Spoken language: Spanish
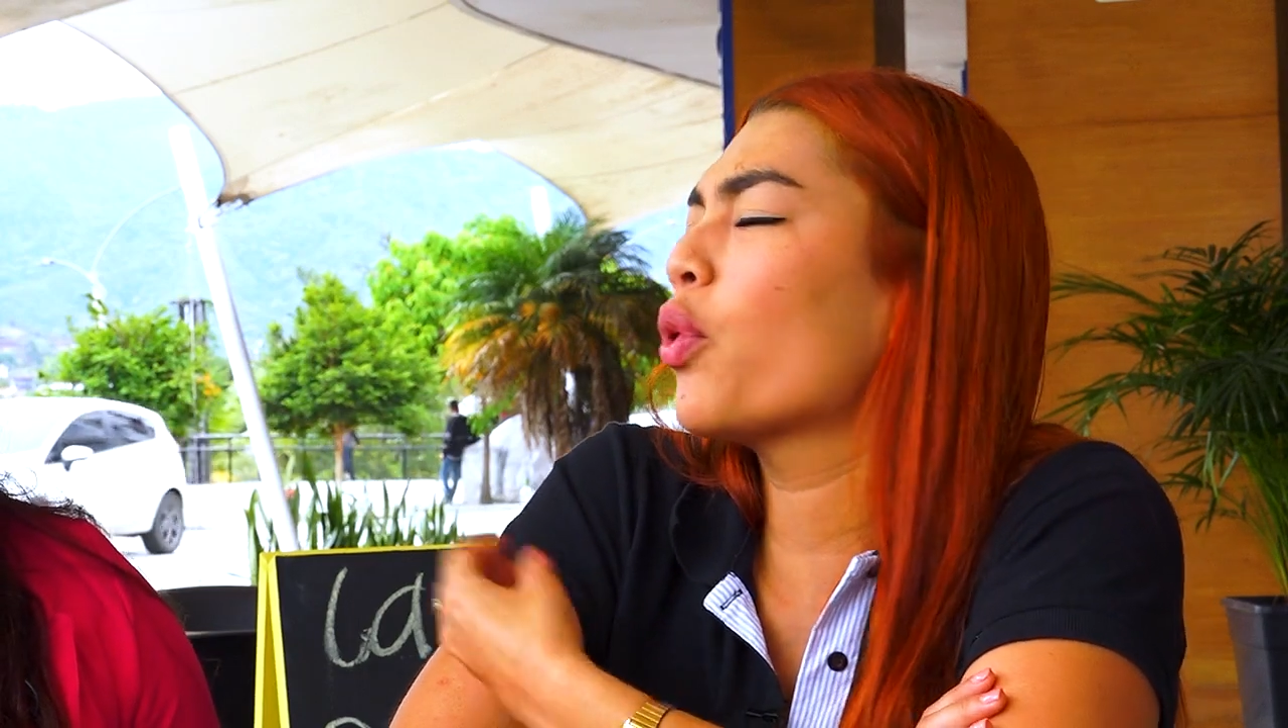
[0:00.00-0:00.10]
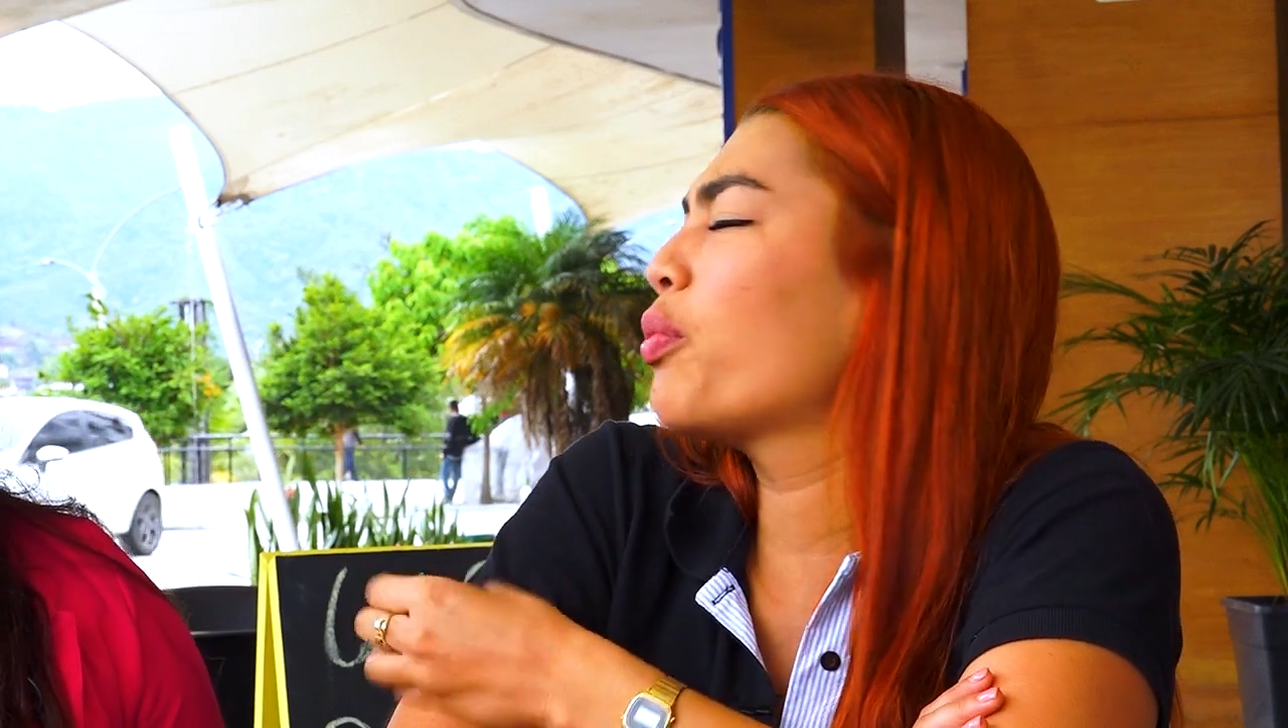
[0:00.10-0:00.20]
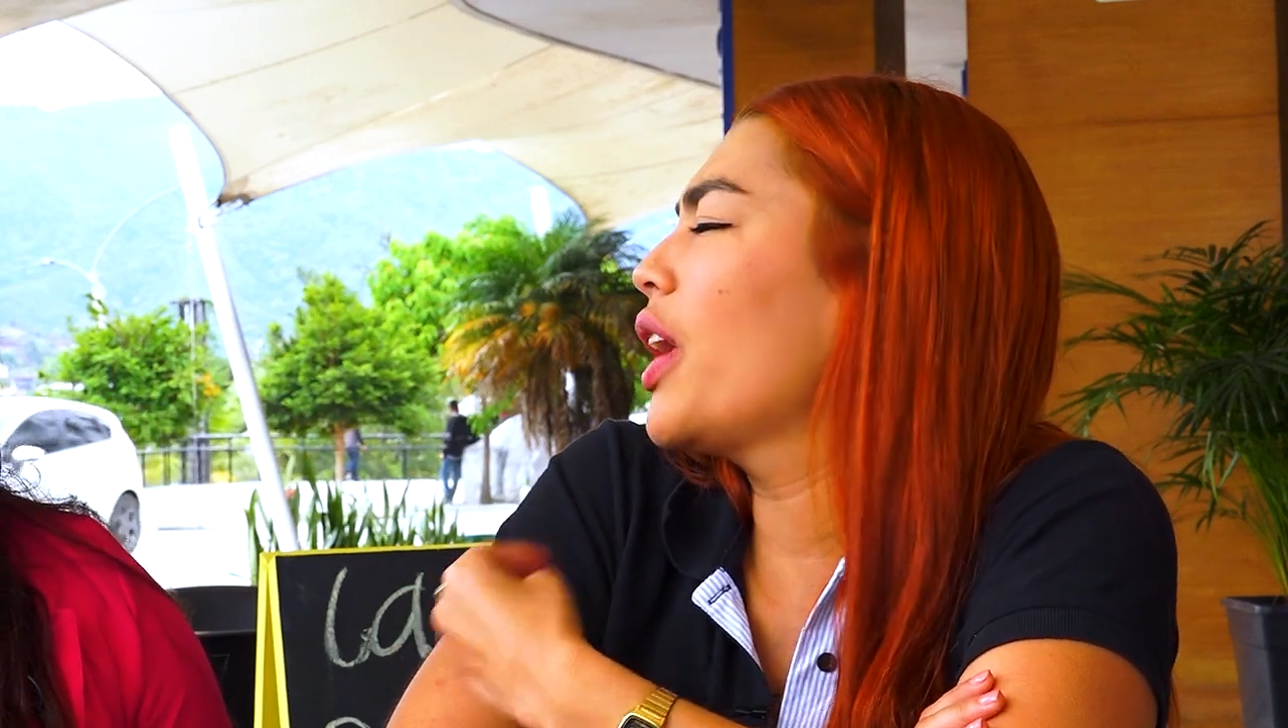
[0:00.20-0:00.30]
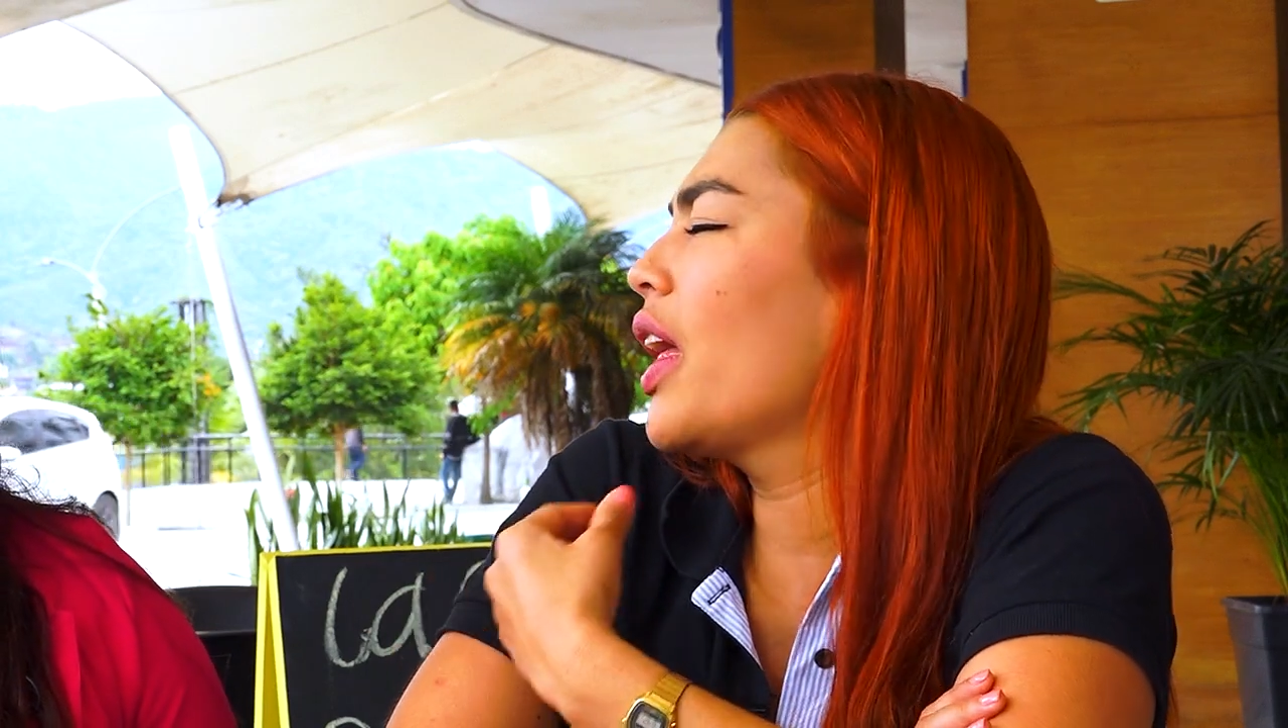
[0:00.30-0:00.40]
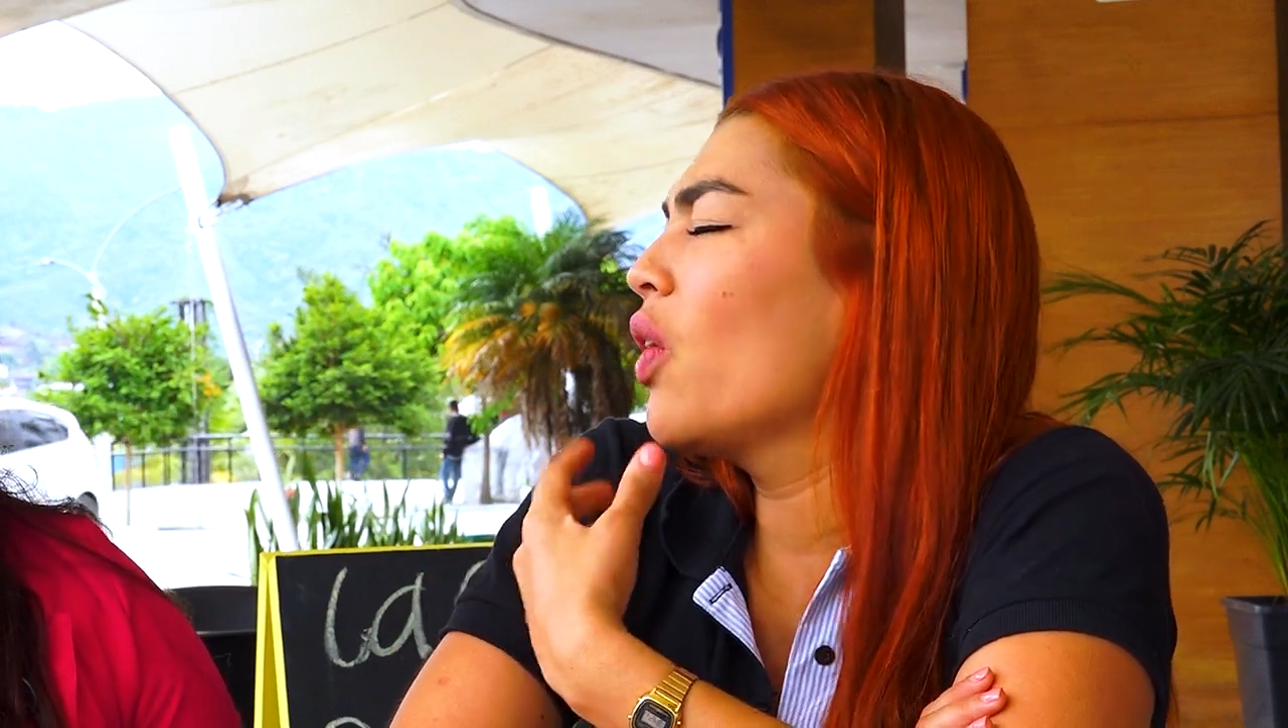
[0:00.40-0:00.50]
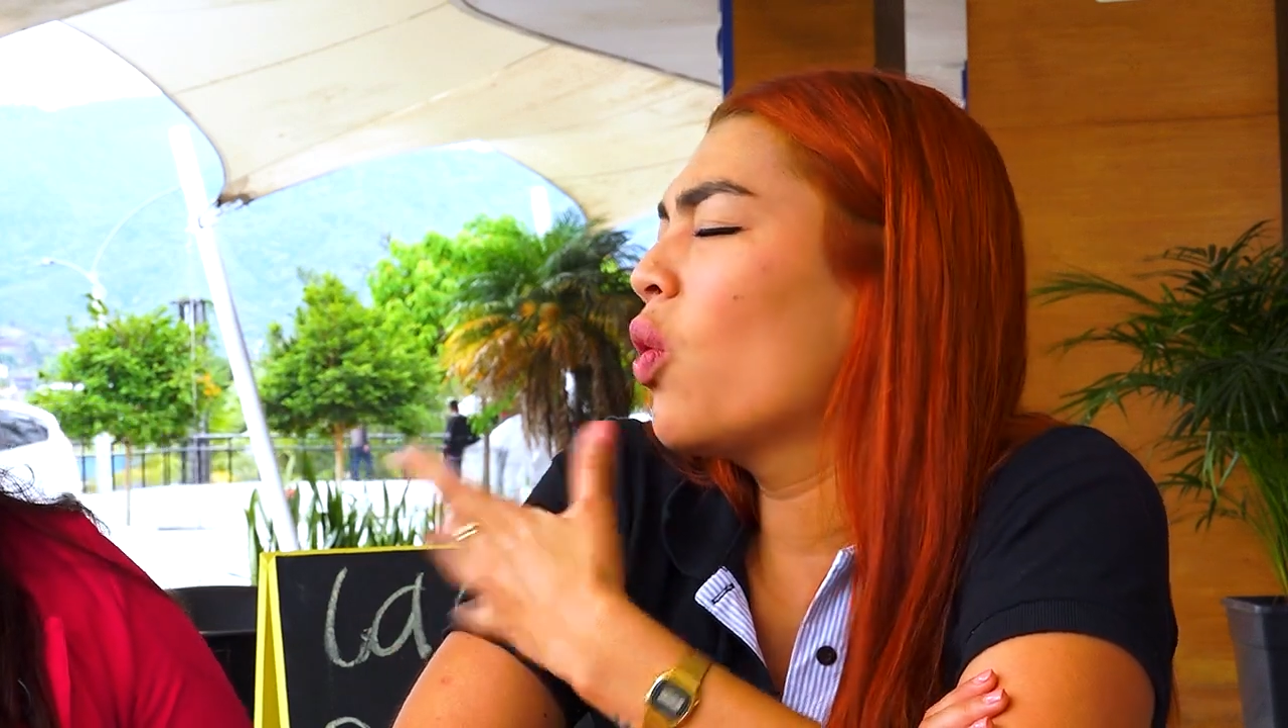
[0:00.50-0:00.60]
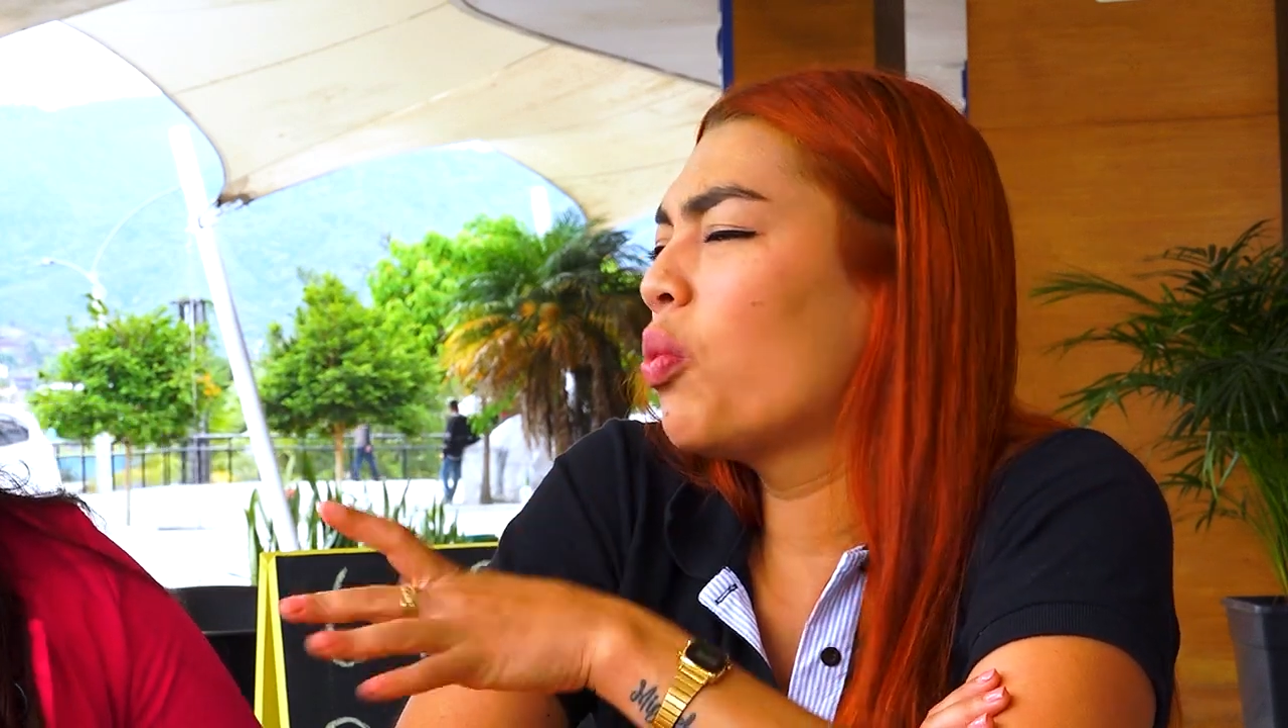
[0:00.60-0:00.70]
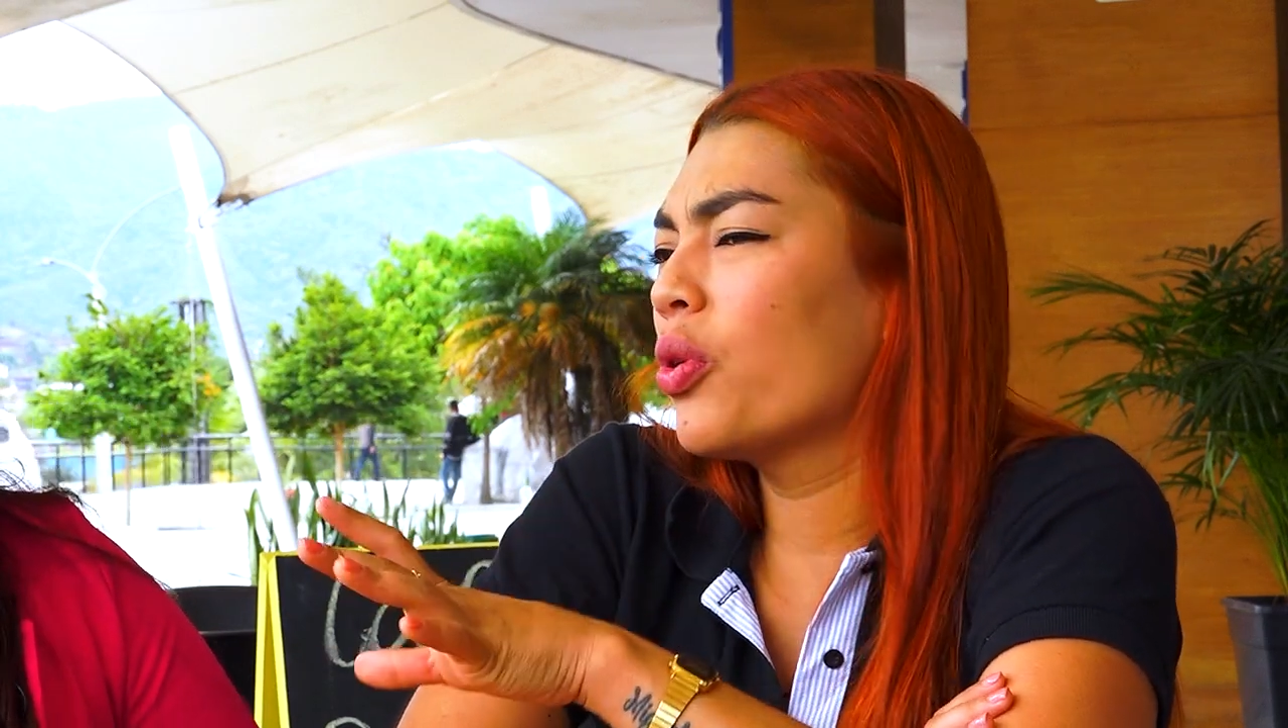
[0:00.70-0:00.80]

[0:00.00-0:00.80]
por miedo o